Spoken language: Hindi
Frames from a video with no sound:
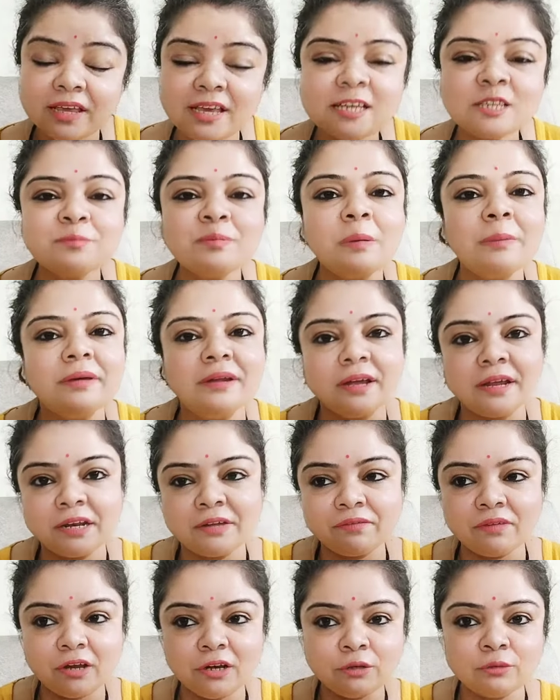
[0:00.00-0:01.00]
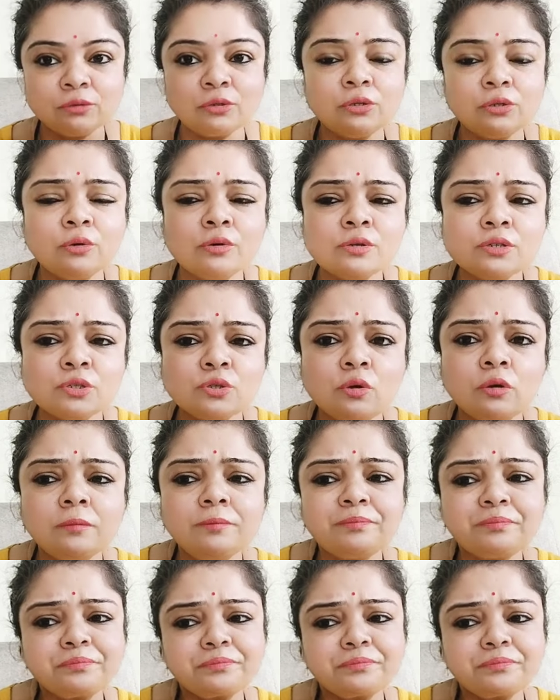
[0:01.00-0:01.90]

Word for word: किस पे बनाने वाली हूँ तो दोस्तों